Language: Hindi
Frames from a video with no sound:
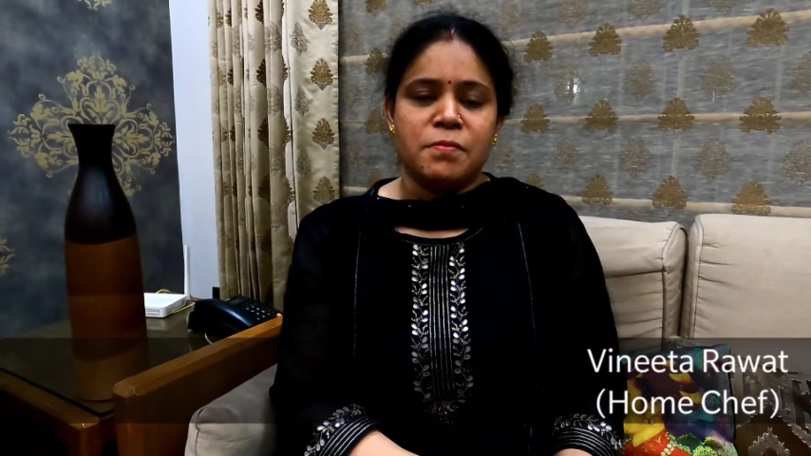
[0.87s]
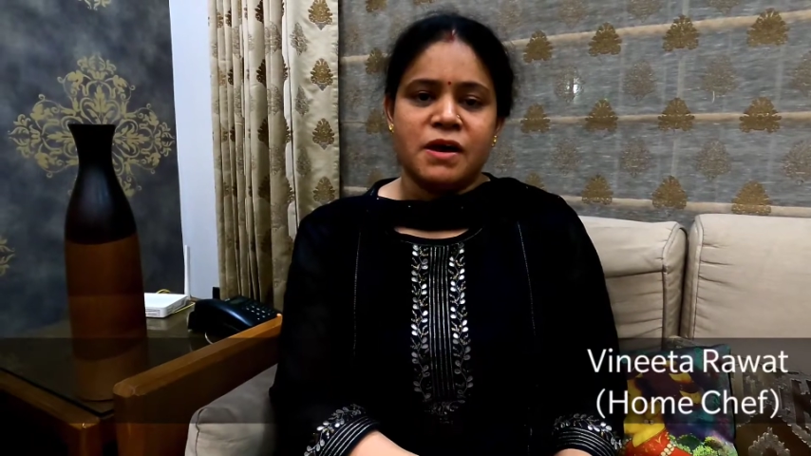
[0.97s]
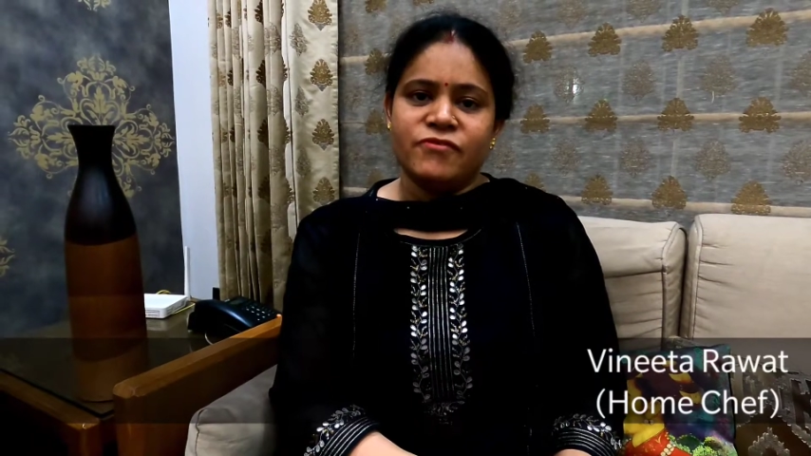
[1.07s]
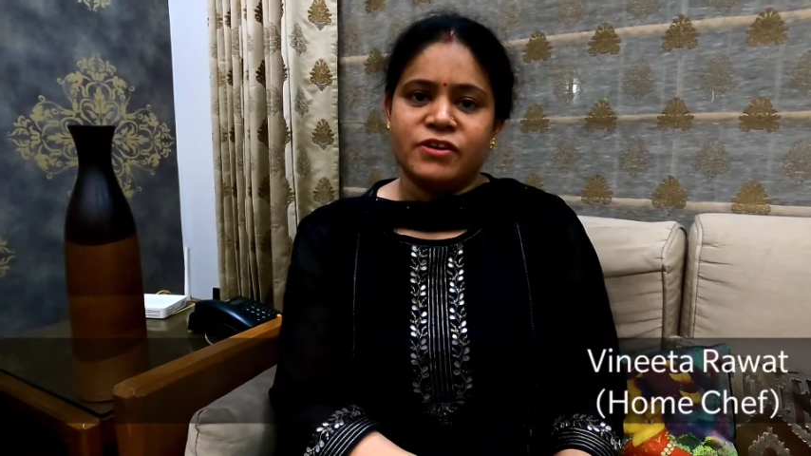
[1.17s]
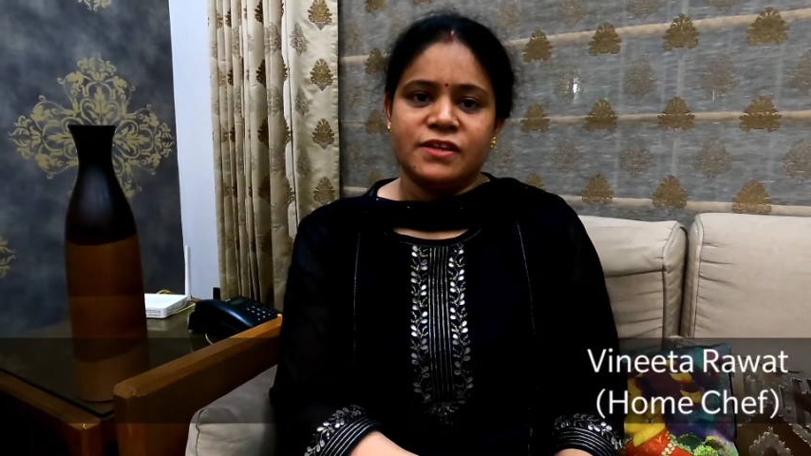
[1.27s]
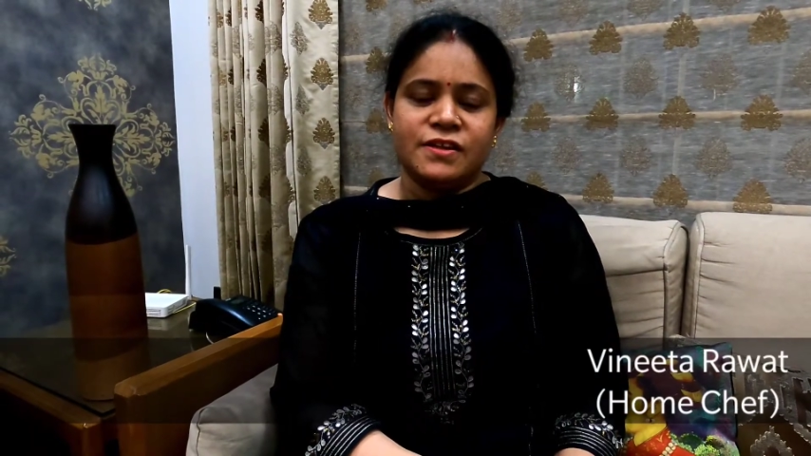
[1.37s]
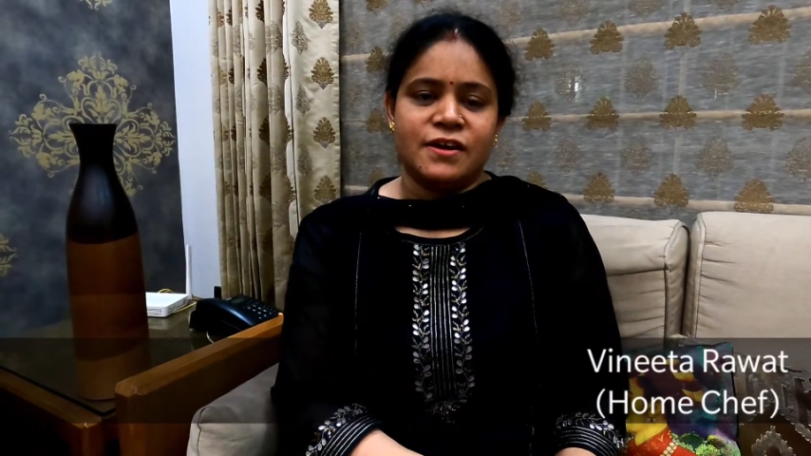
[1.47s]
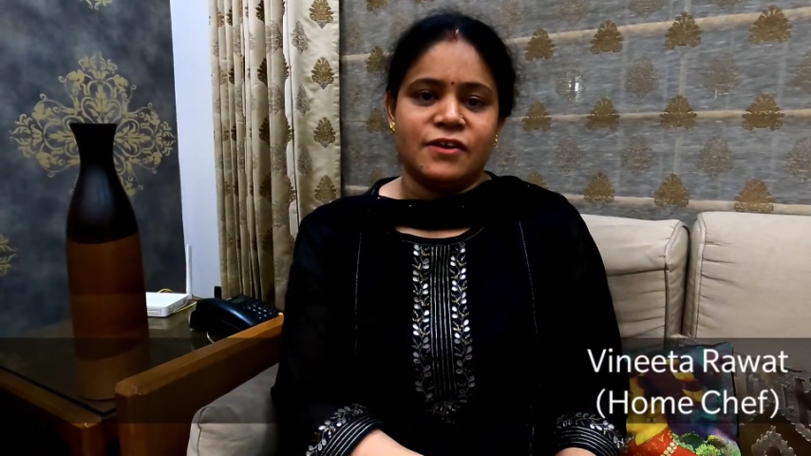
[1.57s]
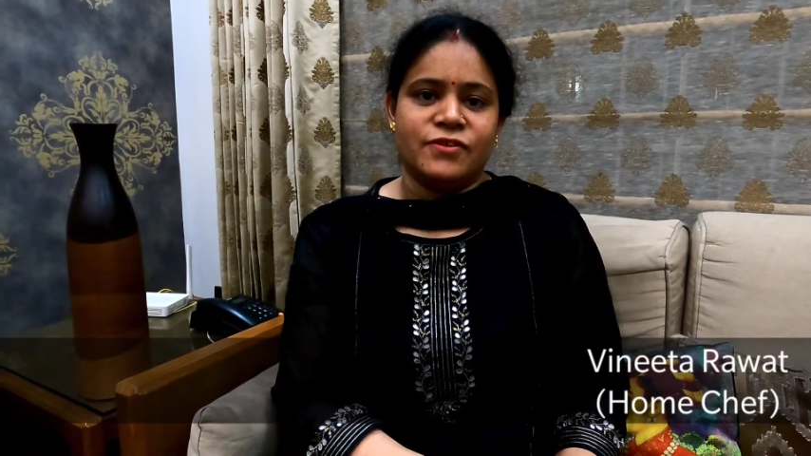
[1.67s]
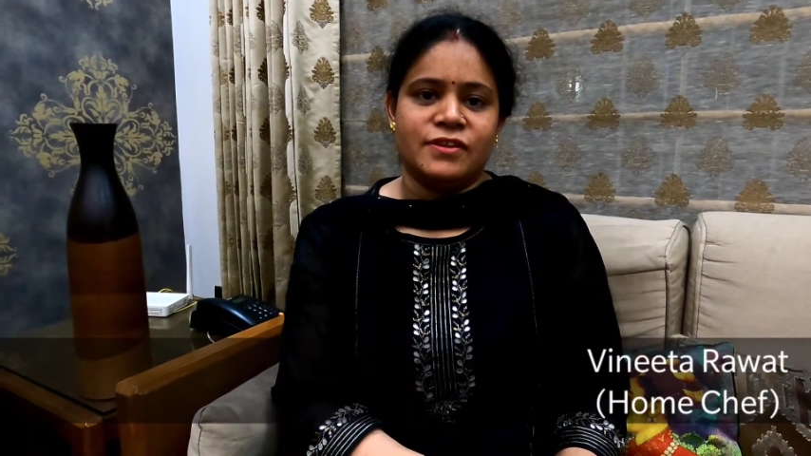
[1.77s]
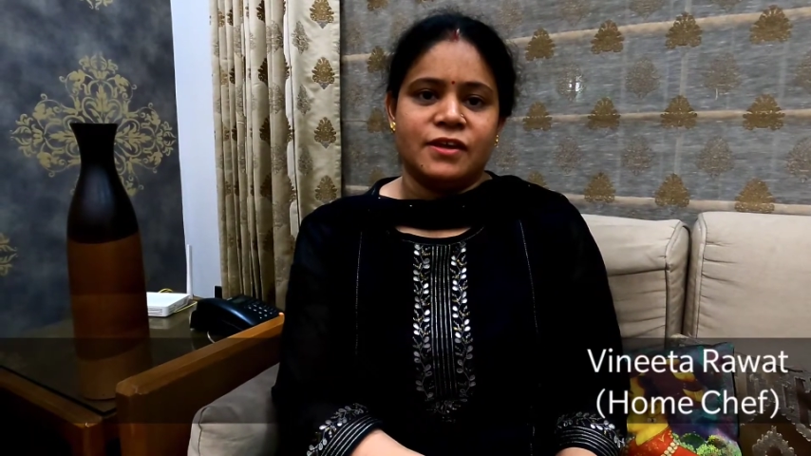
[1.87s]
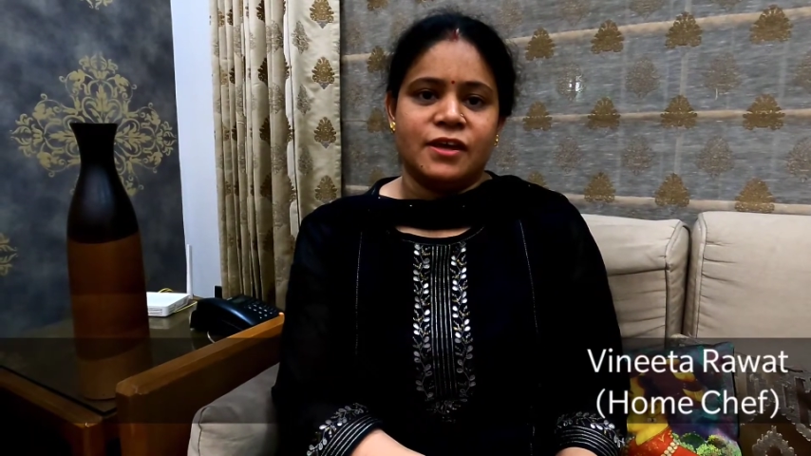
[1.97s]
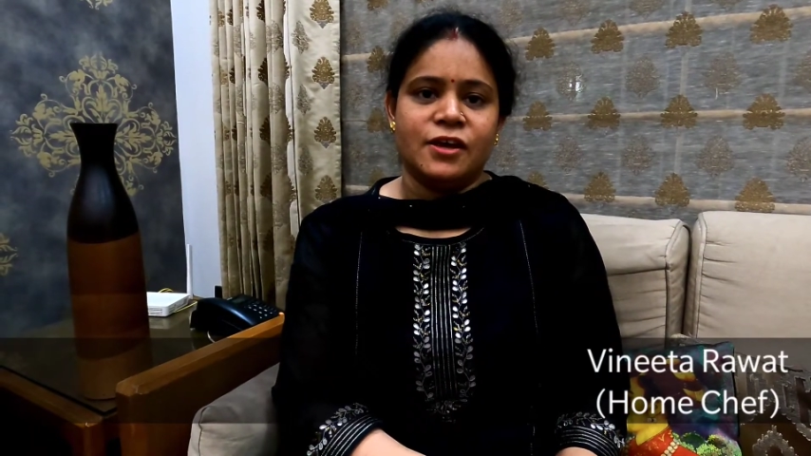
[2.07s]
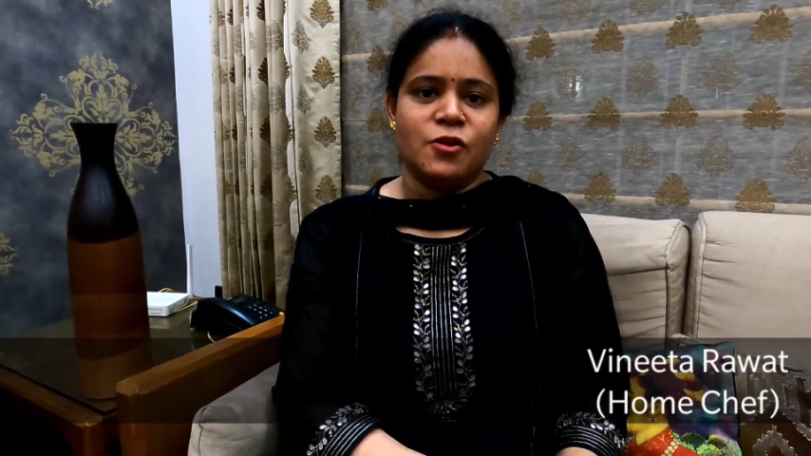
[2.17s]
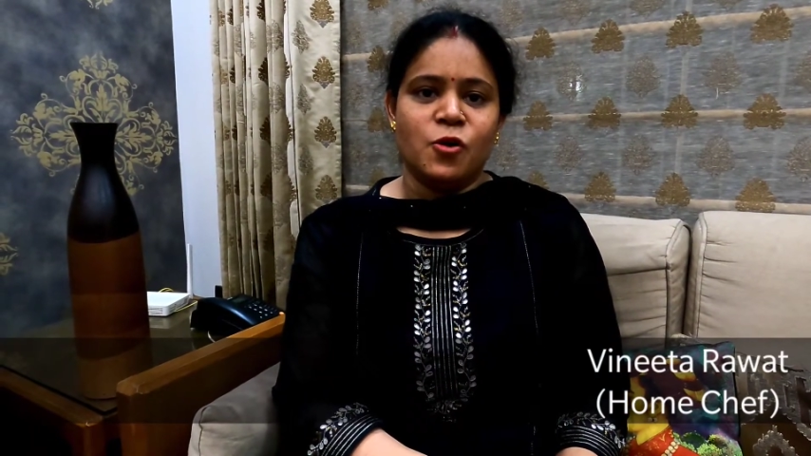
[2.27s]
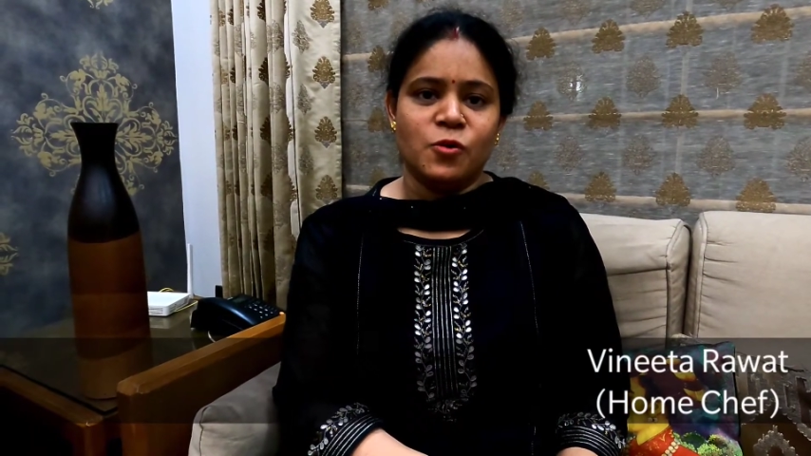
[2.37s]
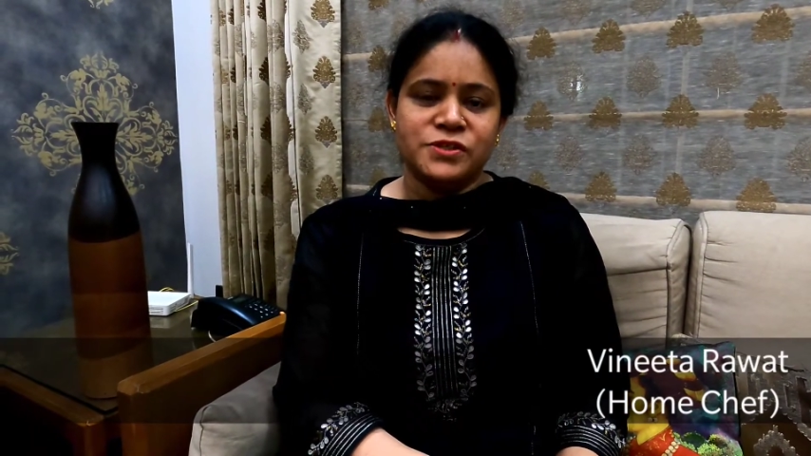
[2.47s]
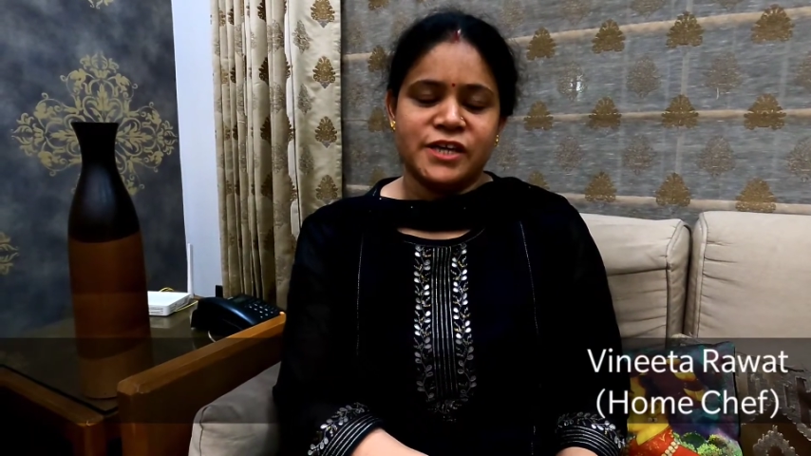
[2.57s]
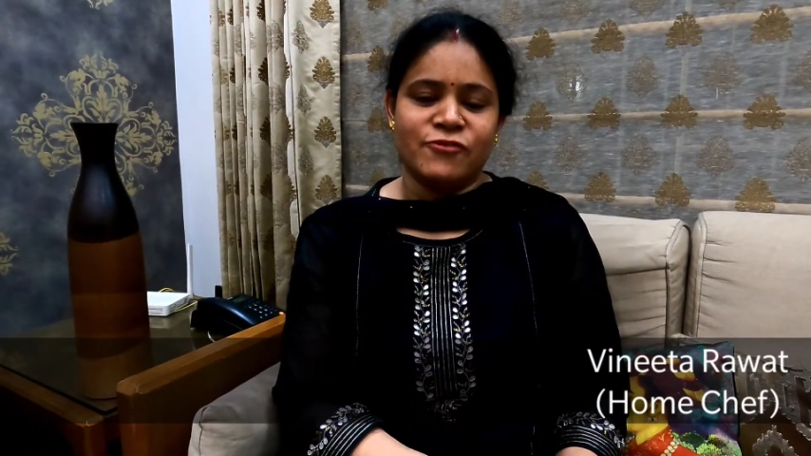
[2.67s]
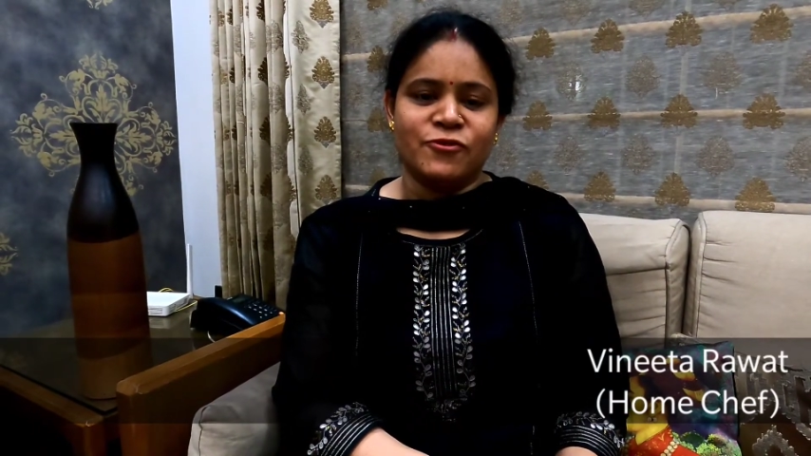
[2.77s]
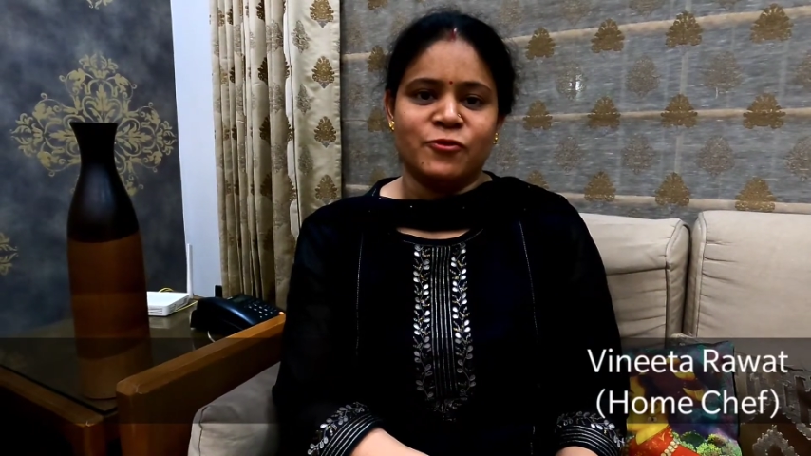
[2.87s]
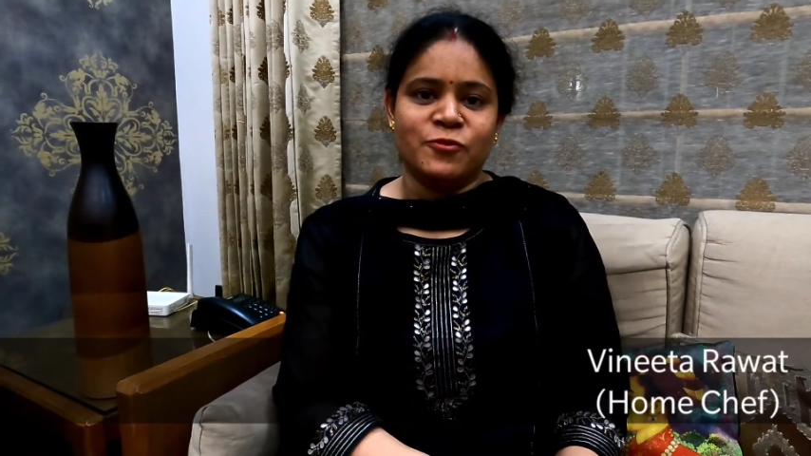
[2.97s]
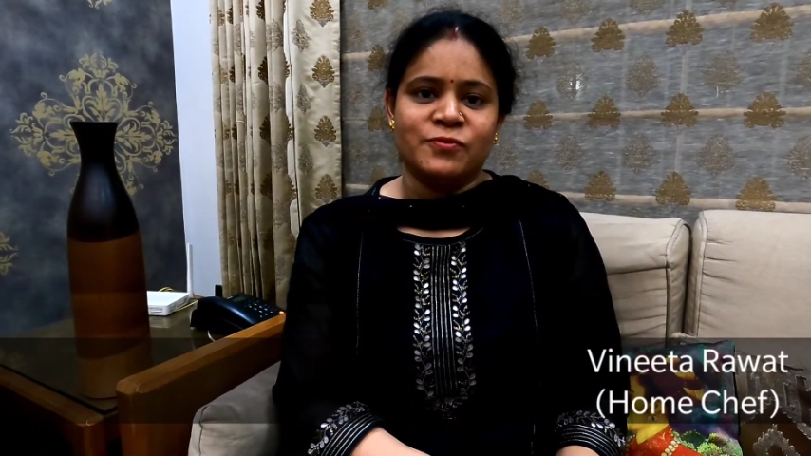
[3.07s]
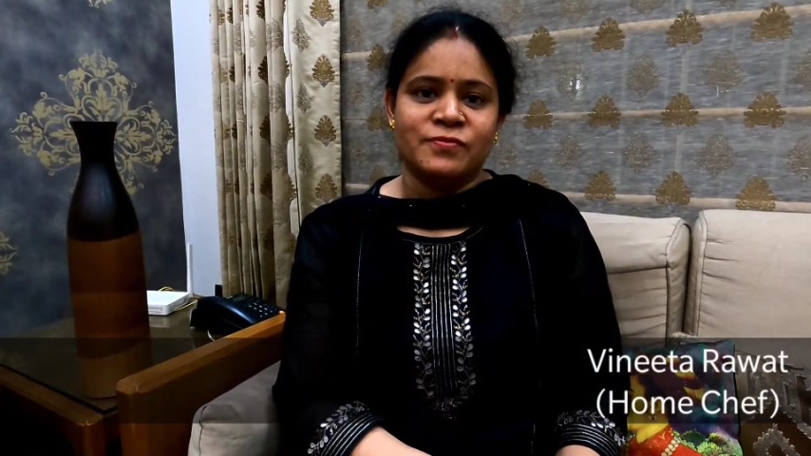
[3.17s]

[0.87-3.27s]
मैं विनीता रावत एक होम शेफ़ हूँ